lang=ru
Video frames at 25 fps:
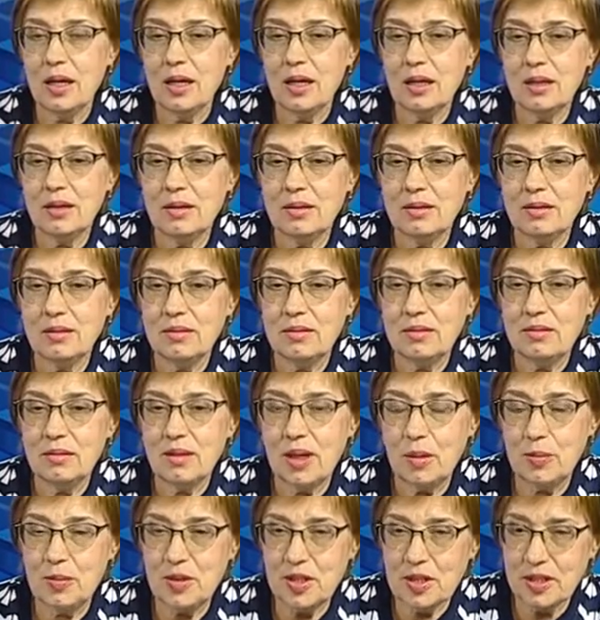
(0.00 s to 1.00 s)

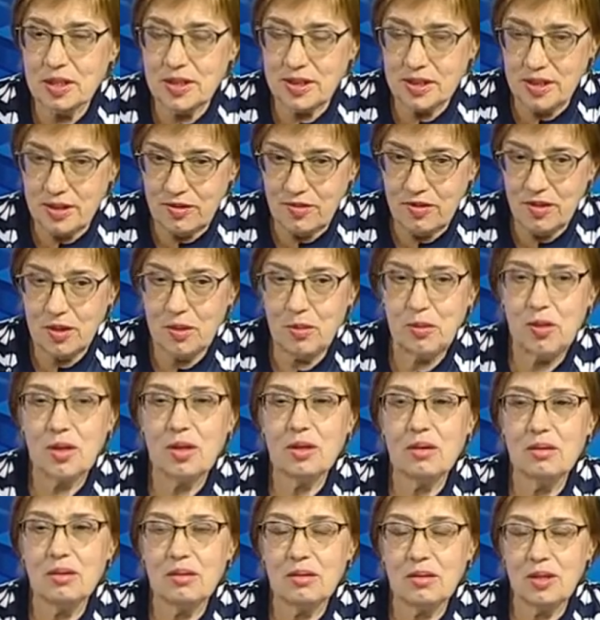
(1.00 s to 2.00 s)
э,
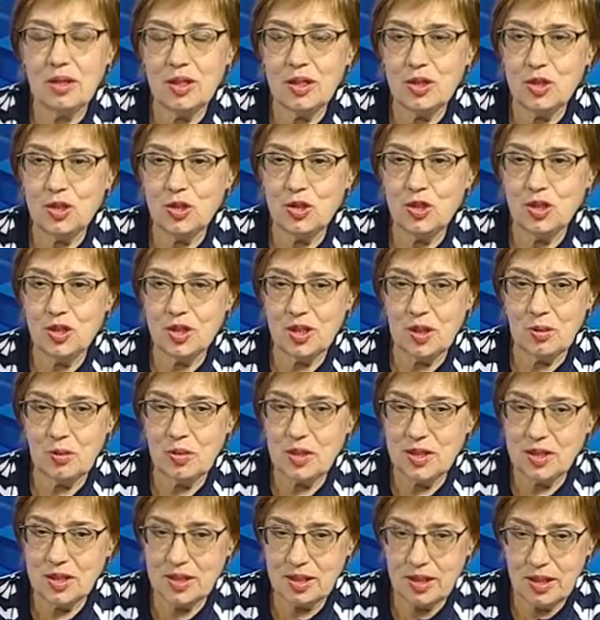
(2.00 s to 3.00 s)
объективными
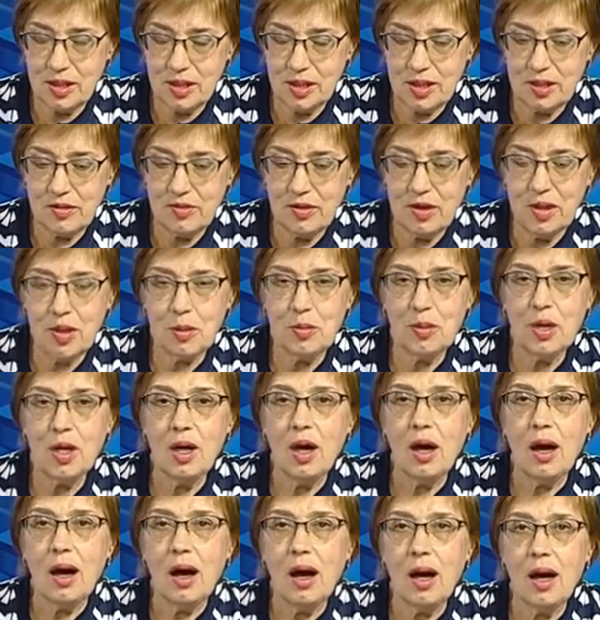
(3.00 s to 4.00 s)
клиническими
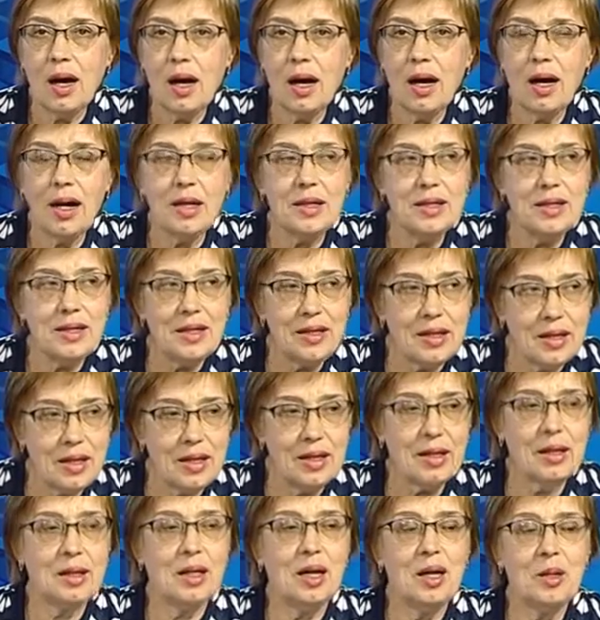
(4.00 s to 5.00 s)
исследованиями, а
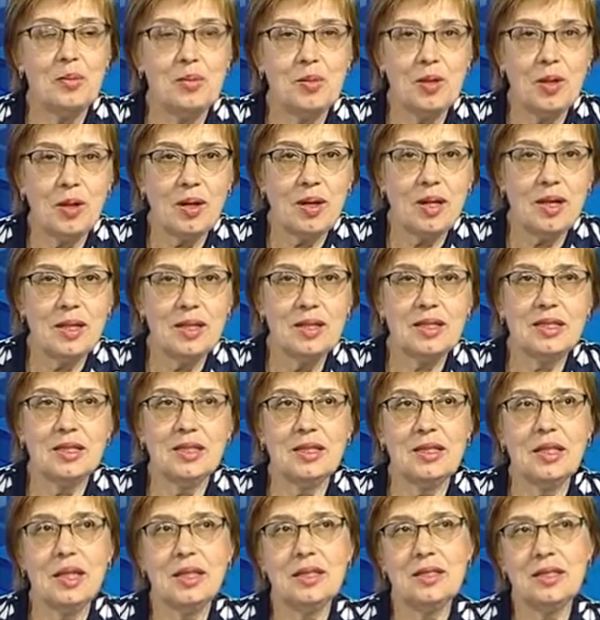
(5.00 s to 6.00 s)
не
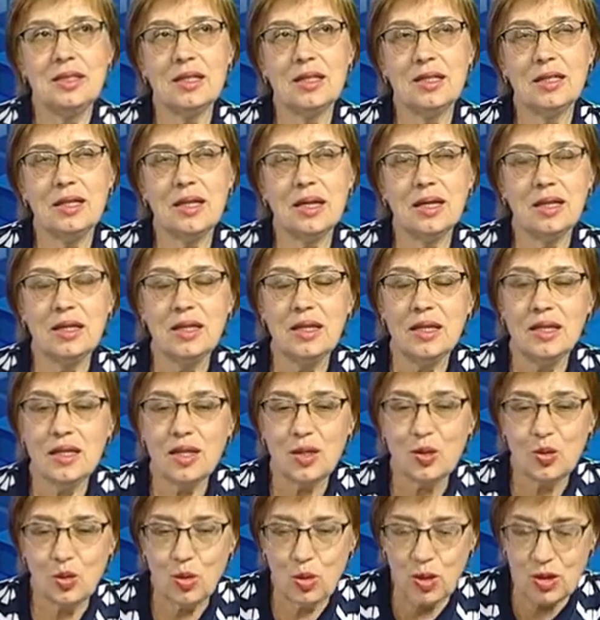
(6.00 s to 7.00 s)
опирается на те данные,
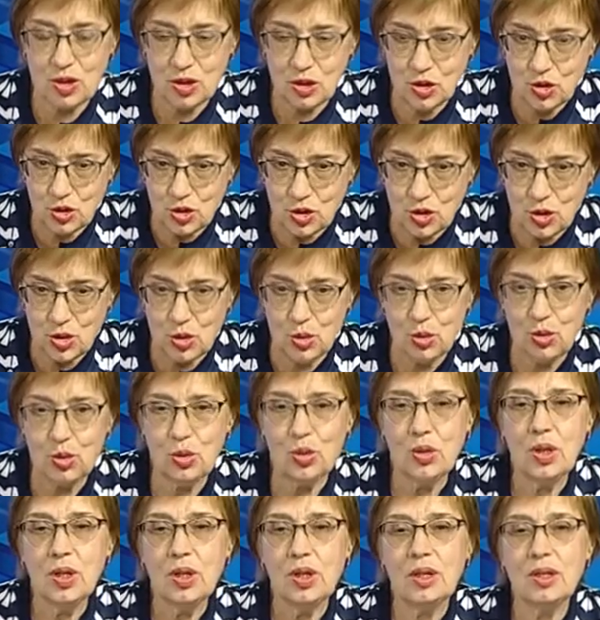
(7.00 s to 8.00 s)
которые
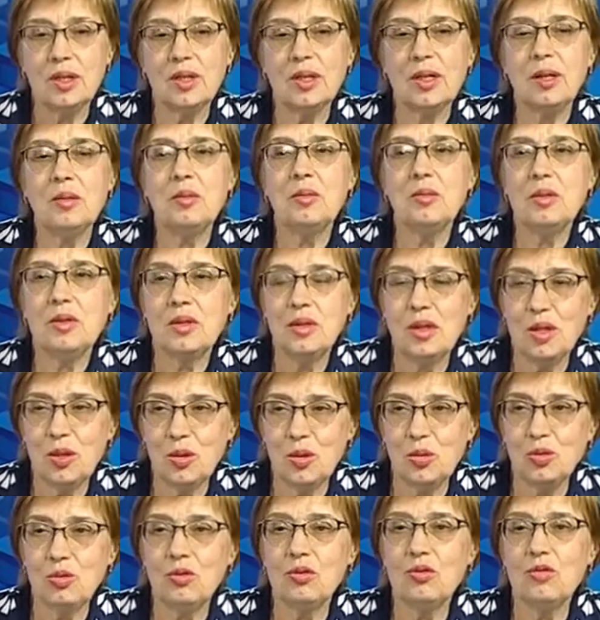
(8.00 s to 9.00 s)
зачастую нам
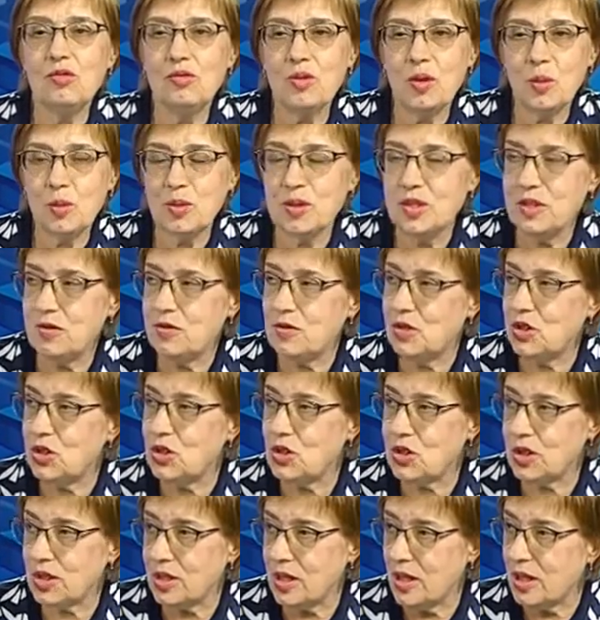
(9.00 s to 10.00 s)
дают
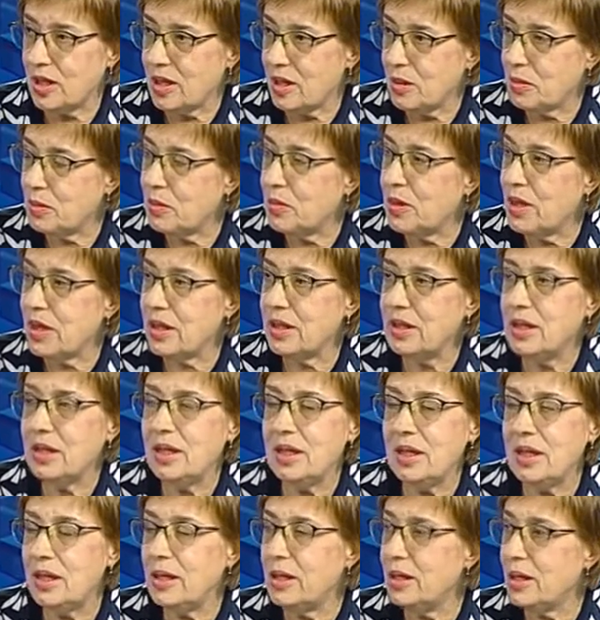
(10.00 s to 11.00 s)
фармацевтические
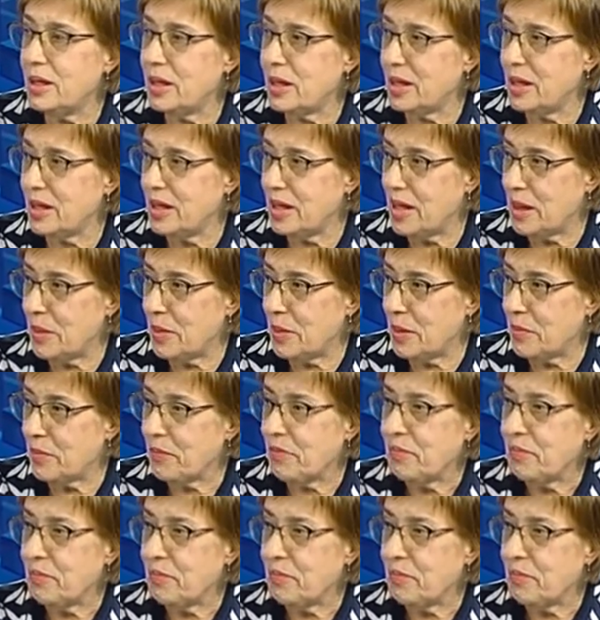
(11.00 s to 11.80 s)
компании или реклама.